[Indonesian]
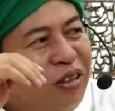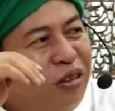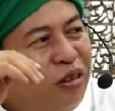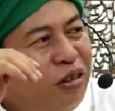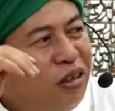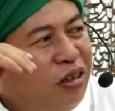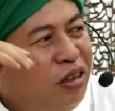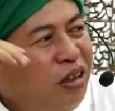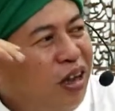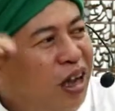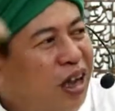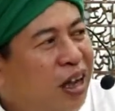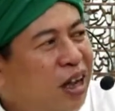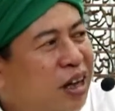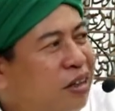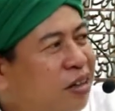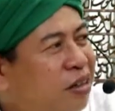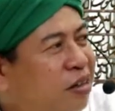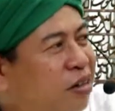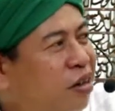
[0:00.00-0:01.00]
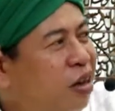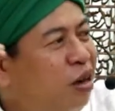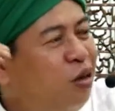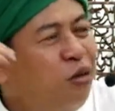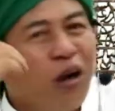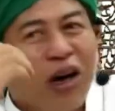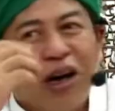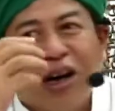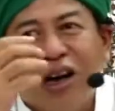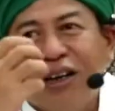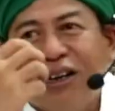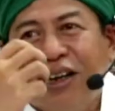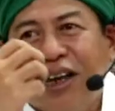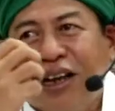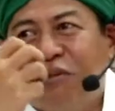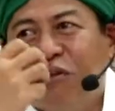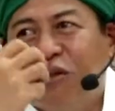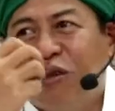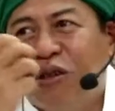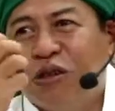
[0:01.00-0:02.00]
tiar keluarlah
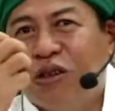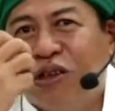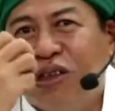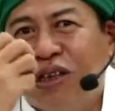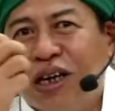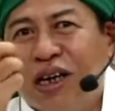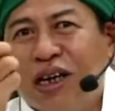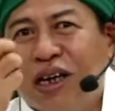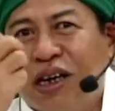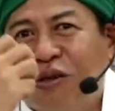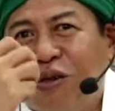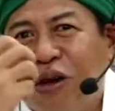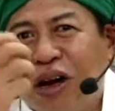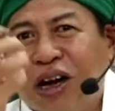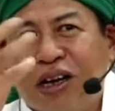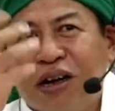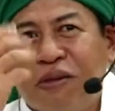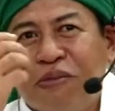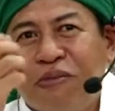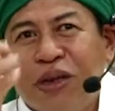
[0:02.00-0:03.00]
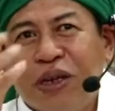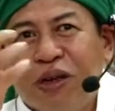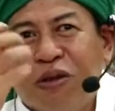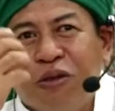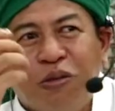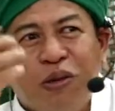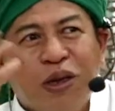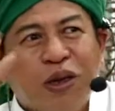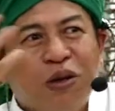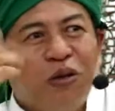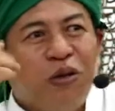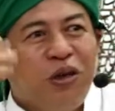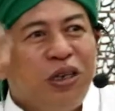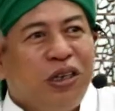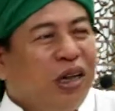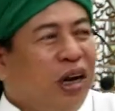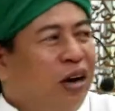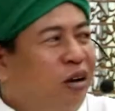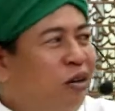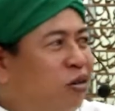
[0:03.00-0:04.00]
dari mulutnya warna biru-biru
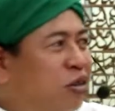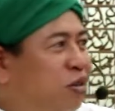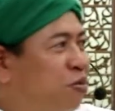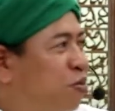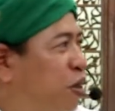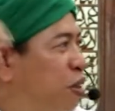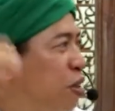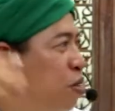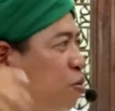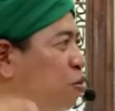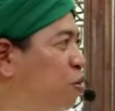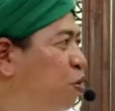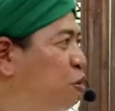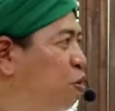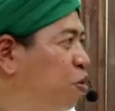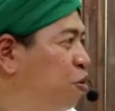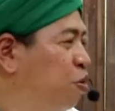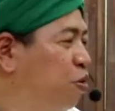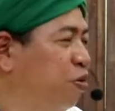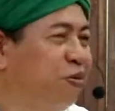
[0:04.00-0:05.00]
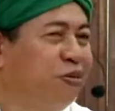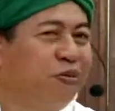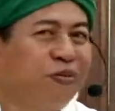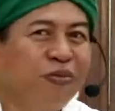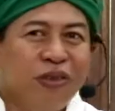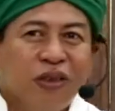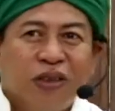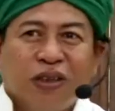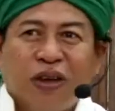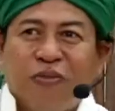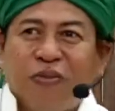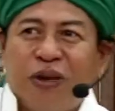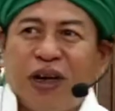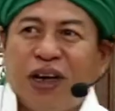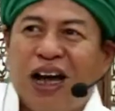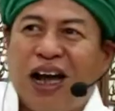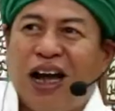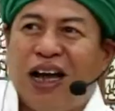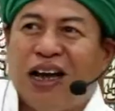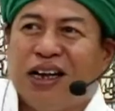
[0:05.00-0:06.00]
hijau seperti burung sampai
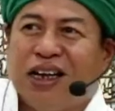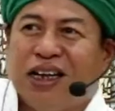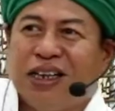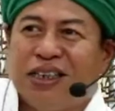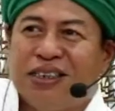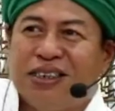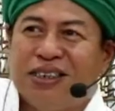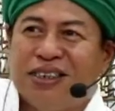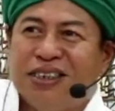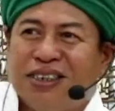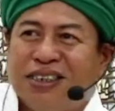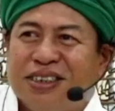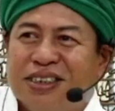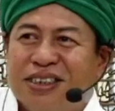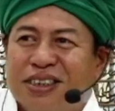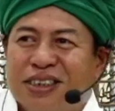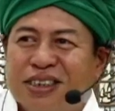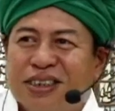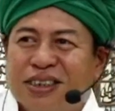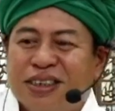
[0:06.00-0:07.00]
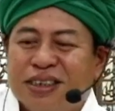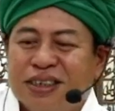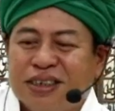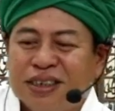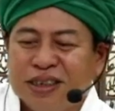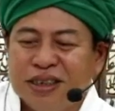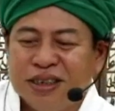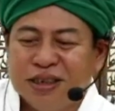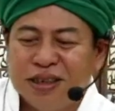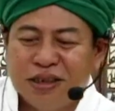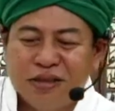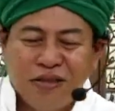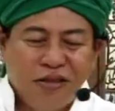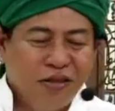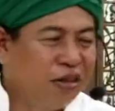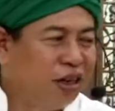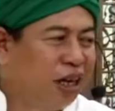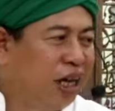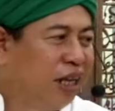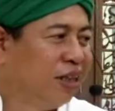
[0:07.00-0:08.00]
ke aras
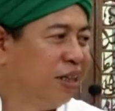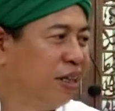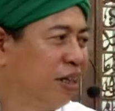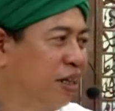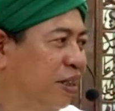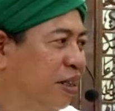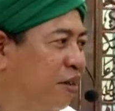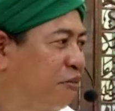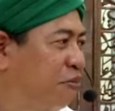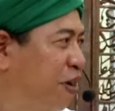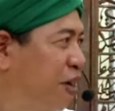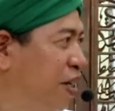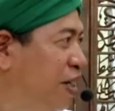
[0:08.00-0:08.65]
belum ganti kitab eh